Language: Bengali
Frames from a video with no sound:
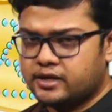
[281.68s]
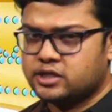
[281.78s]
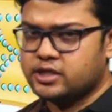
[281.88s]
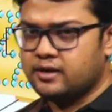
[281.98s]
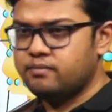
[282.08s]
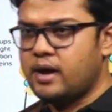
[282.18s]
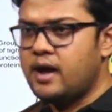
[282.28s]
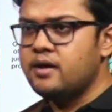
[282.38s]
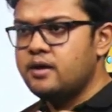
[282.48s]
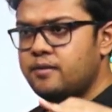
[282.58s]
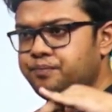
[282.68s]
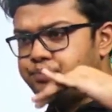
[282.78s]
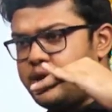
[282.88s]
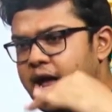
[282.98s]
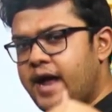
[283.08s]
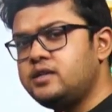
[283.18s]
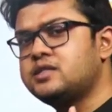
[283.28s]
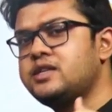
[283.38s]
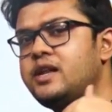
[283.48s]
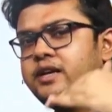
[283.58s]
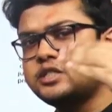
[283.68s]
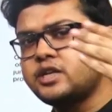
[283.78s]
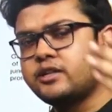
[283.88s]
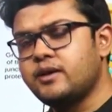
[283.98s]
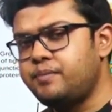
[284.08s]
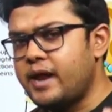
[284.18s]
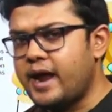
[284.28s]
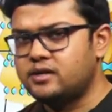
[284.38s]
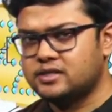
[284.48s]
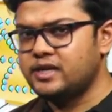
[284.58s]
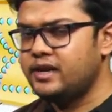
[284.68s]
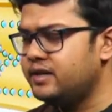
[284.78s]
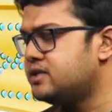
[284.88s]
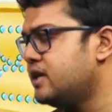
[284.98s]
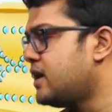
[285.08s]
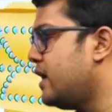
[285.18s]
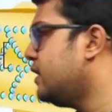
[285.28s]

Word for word: কানেকশান বা প্ল্যান্ট সেলের সাথে প্ল্যান্ট সেলের যে